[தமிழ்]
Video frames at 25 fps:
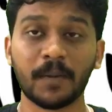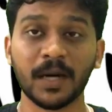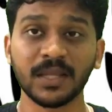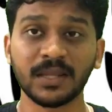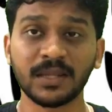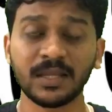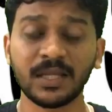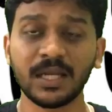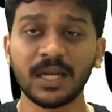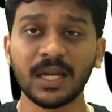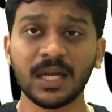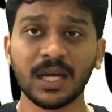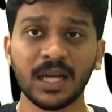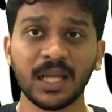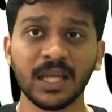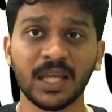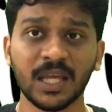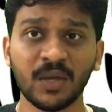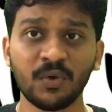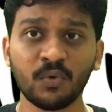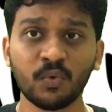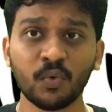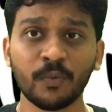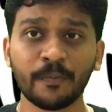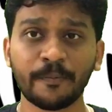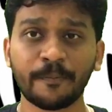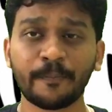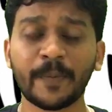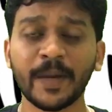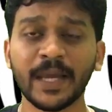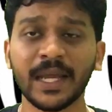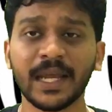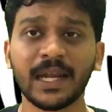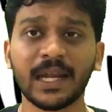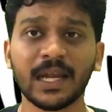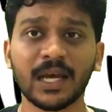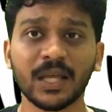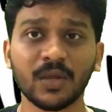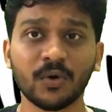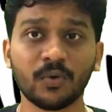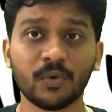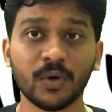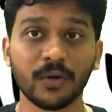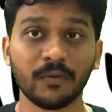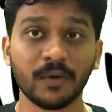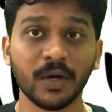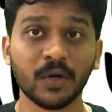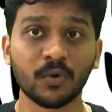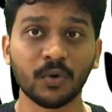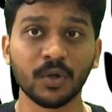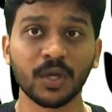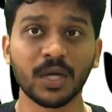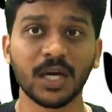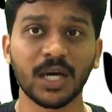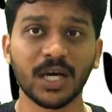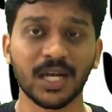பத்து நாளைக்கு உப்பே இல்லாத உணவை கொடுக்க